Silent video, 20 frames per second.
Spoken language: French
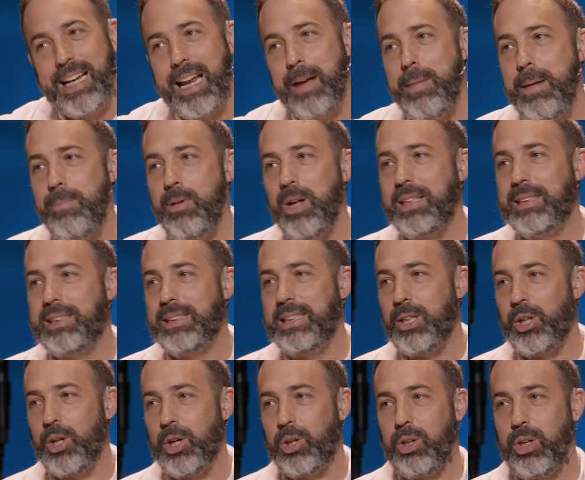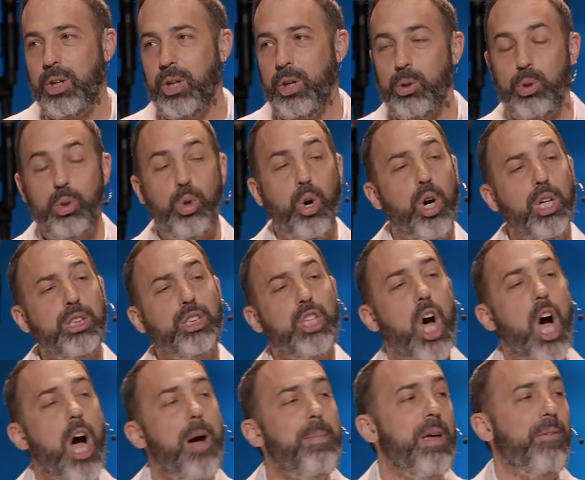La Bible dit que tous,
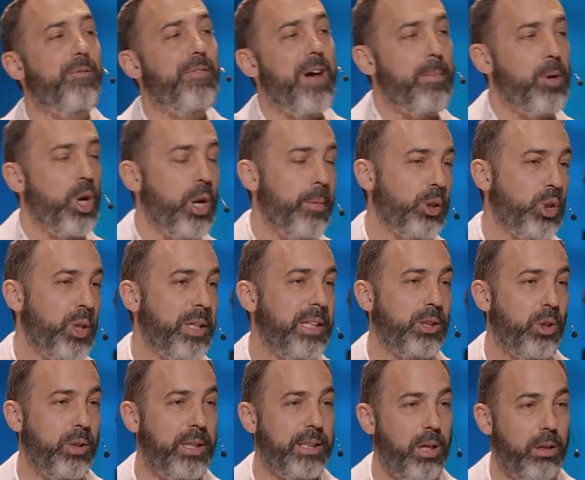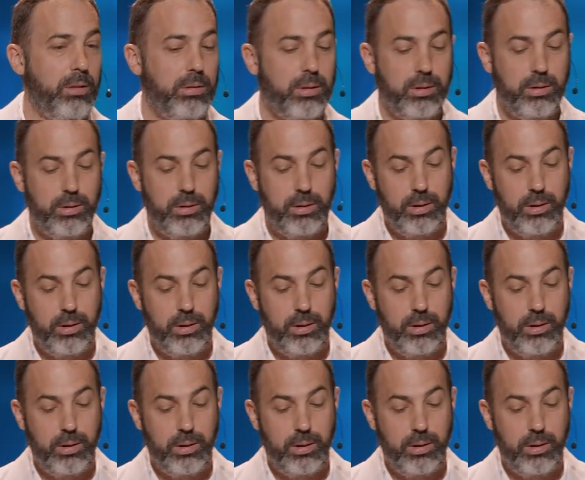hommes et femmes, on a besoin des uns des autres.